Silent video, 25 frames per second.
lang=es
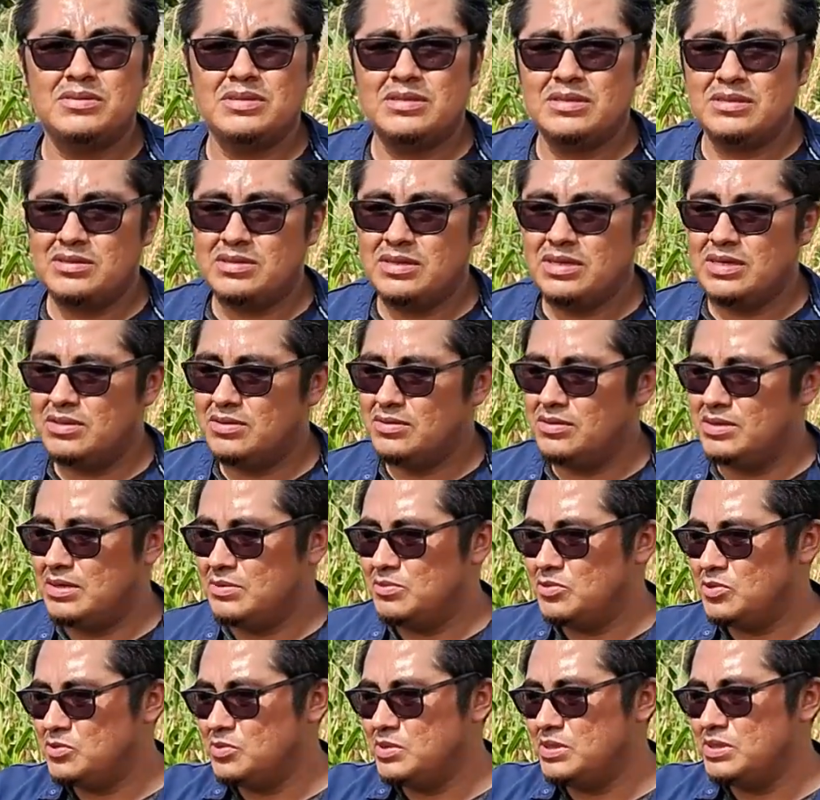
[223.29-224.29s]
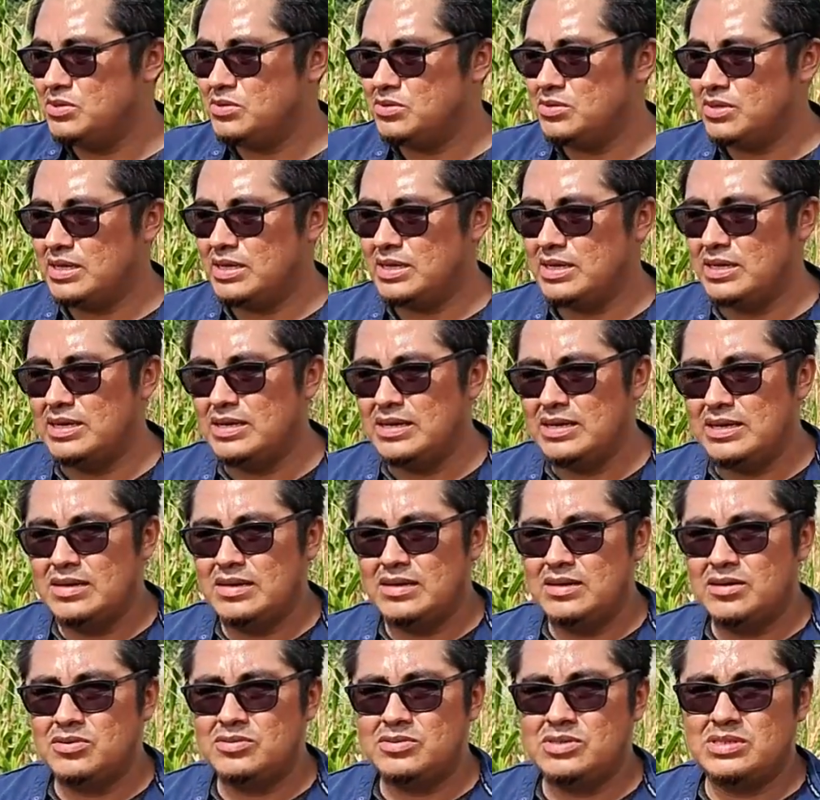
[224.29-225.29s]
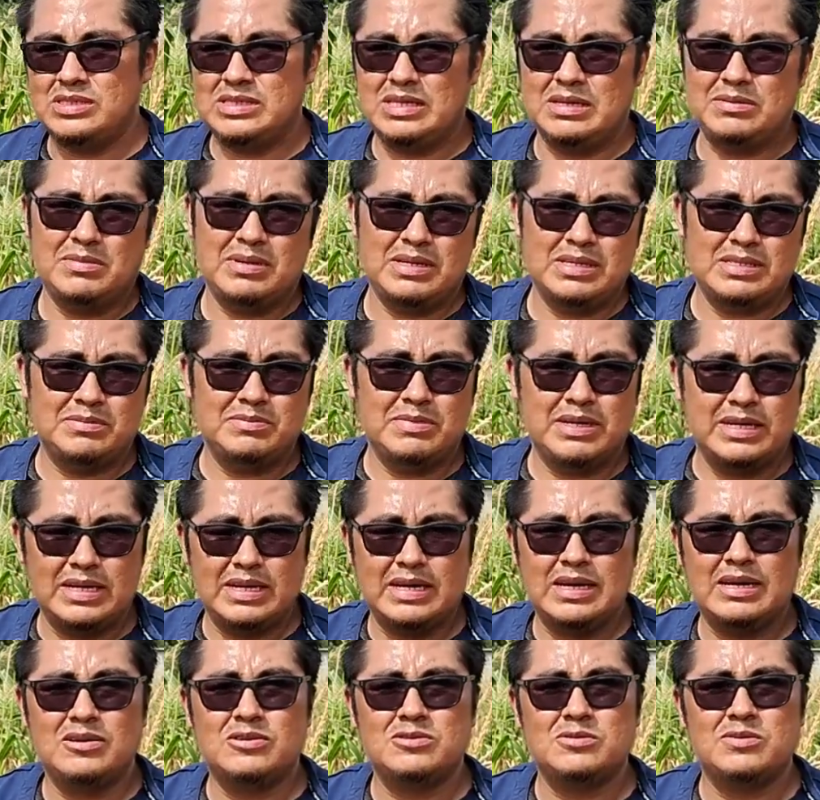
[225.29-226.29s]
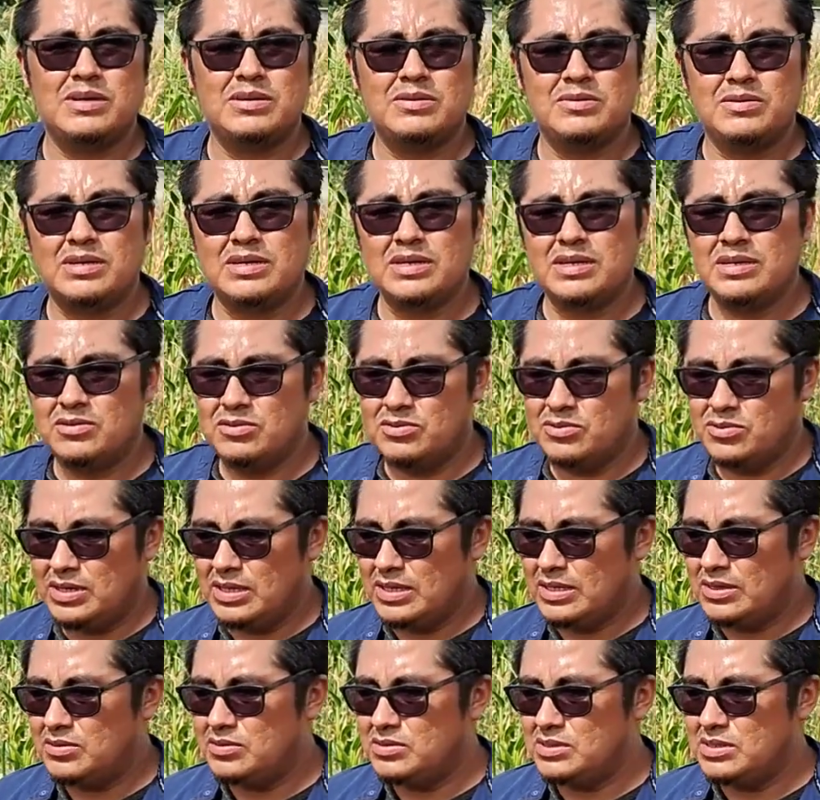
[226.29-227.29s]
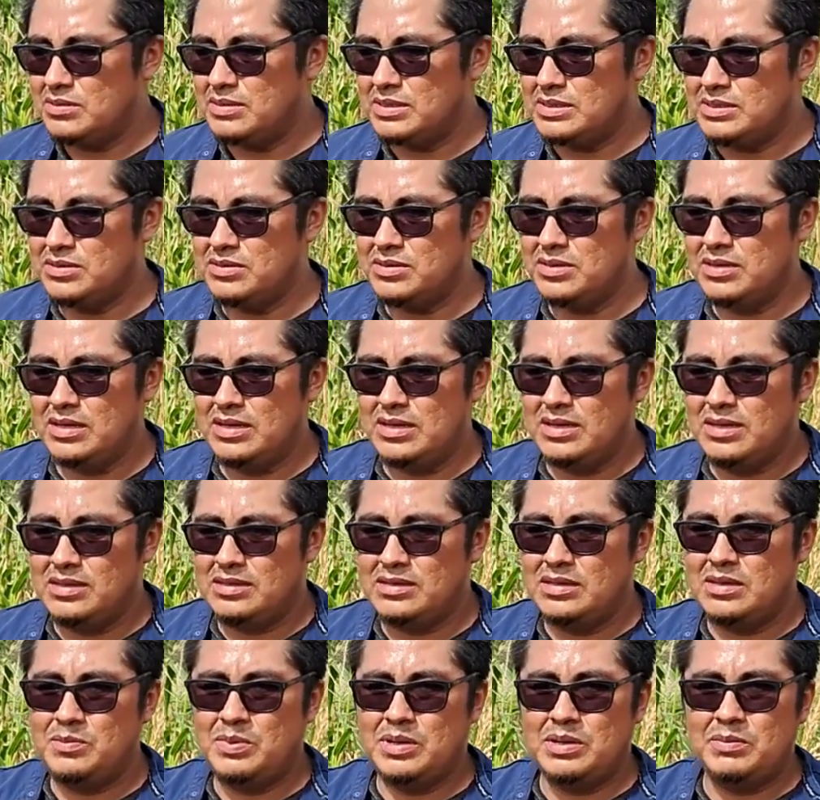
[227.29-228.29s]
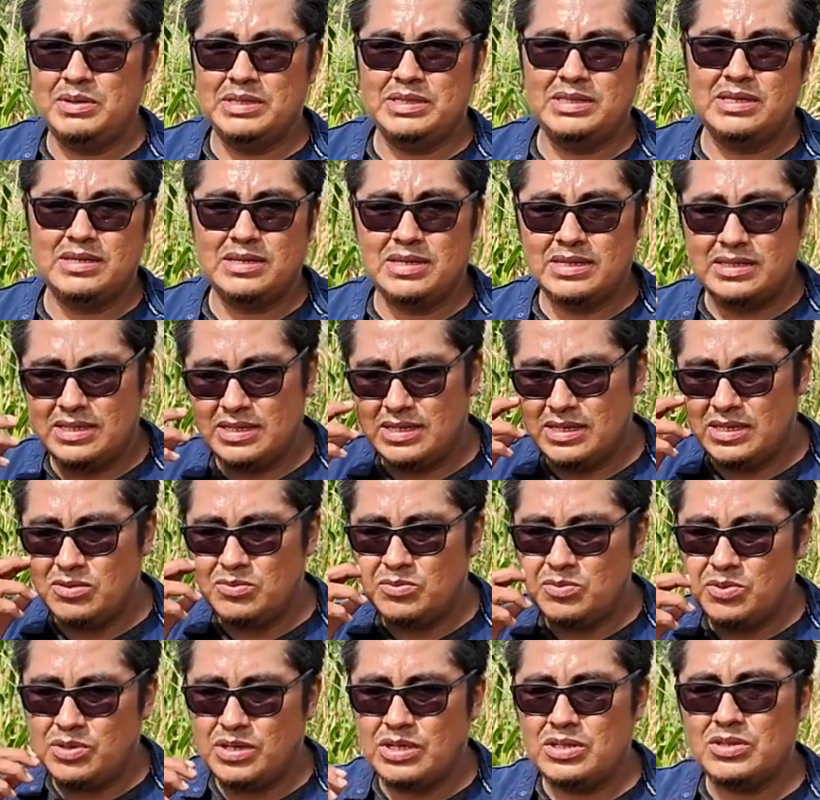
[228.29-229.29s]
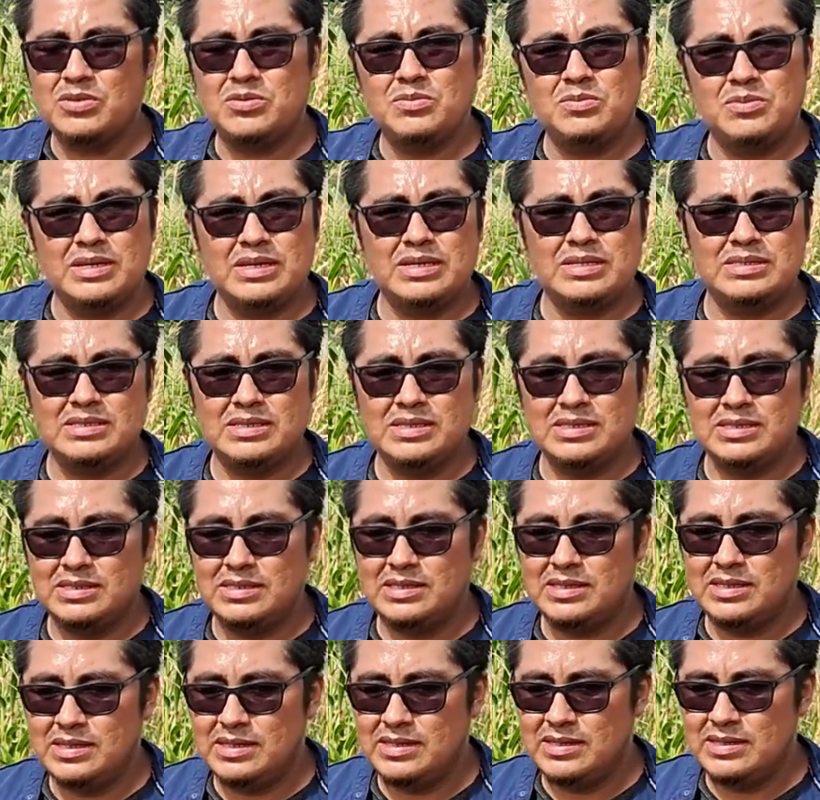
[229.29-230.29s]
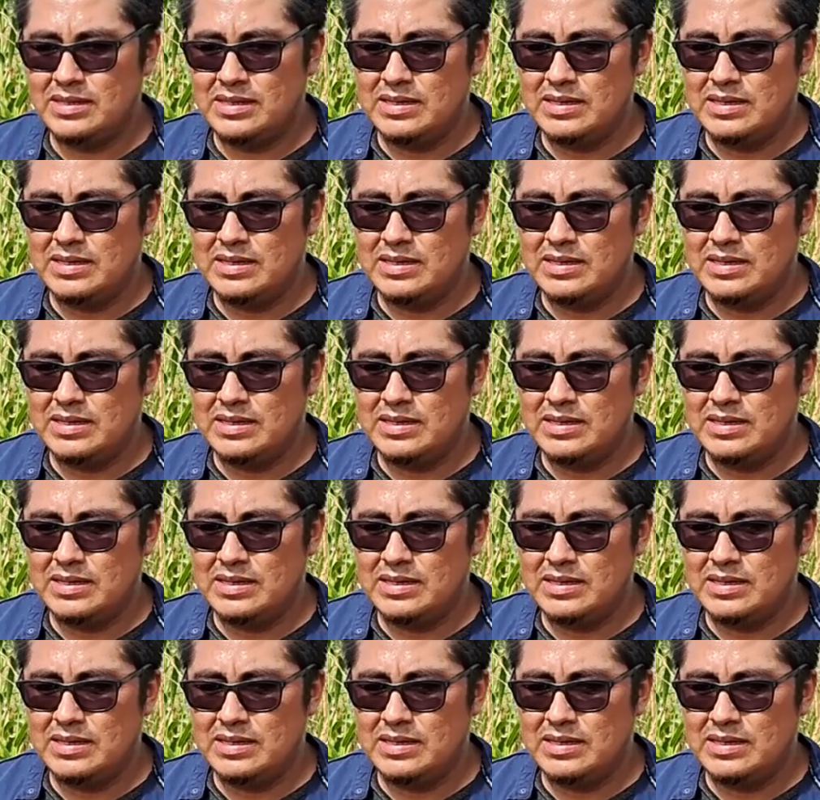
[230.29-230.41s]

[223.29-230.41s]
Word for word: y donde hemos visto que los sistemas manejados bajo agricultura de conservación te permiten retener un poquito más este,